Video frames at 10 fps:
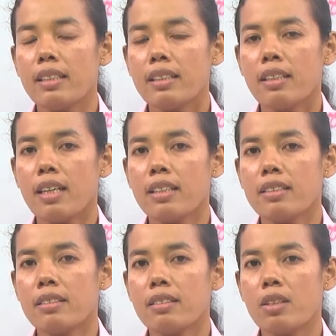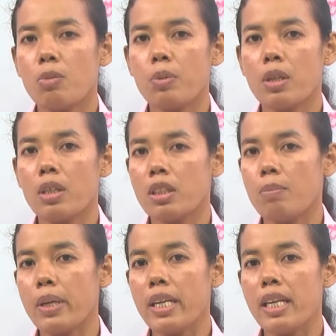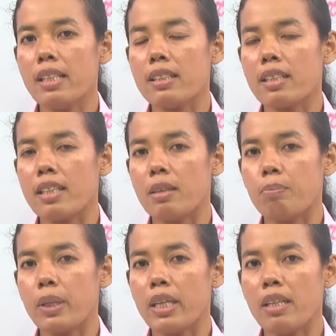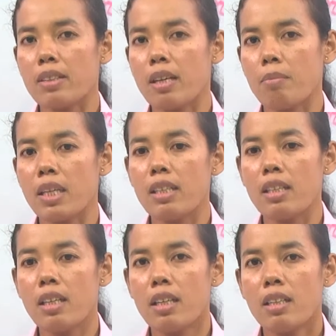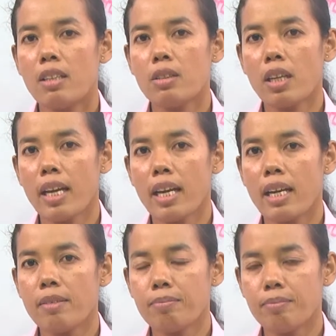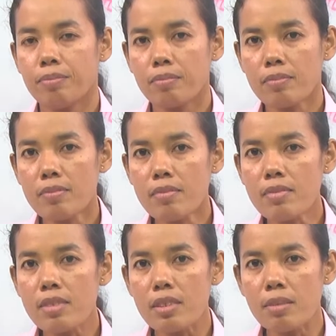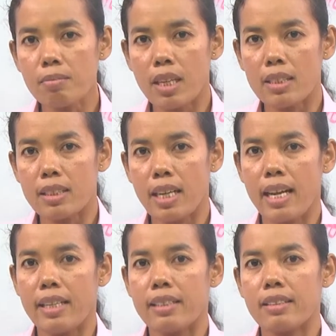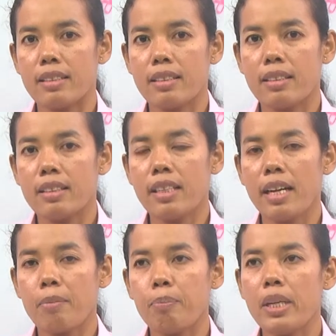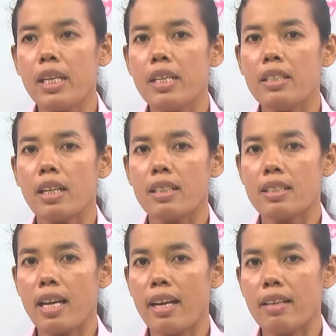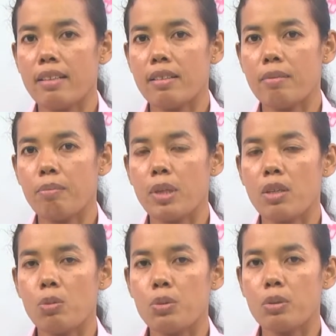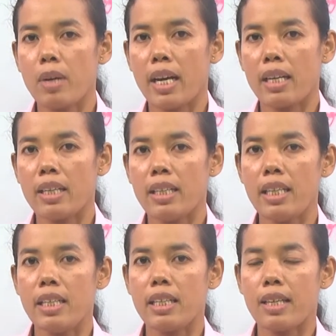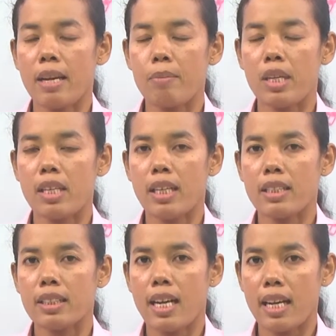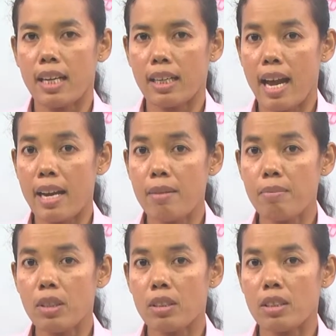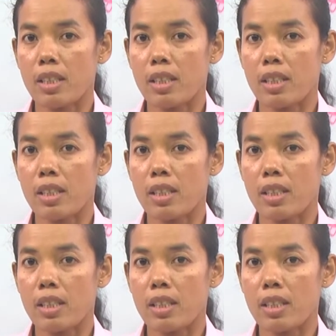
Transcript: hai lục ở tì pí trứ ở đây tì pí lột tha mấy lột tha bà sạ tiền pi chỉ ra sạ miền rụp mà kia cái nào miền đây thang sạ kháng đám coi chỉ